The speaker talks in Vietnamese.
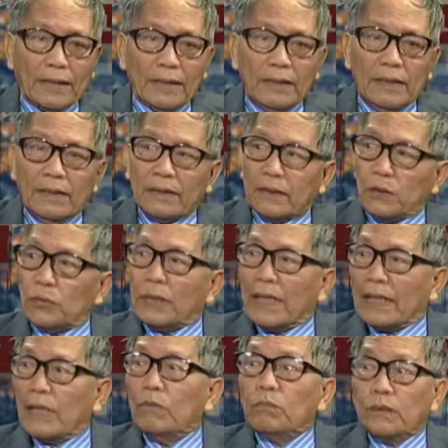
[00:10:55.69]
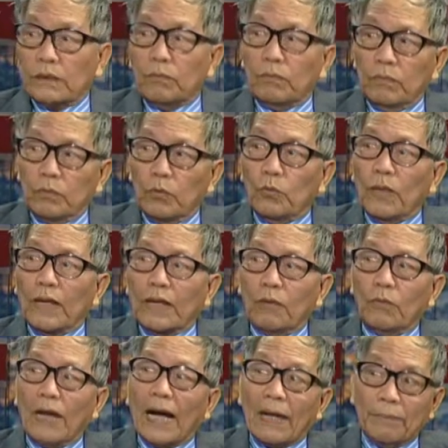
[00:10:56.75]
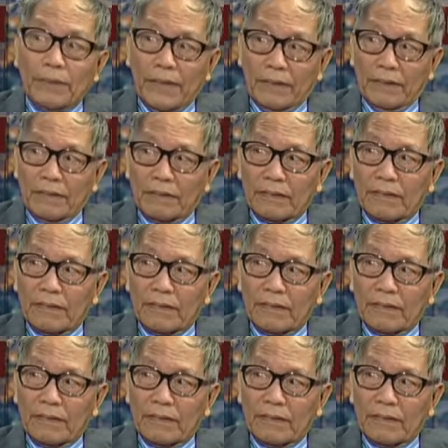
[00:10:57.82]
đó thì chúng ta không trông chúng không há miệng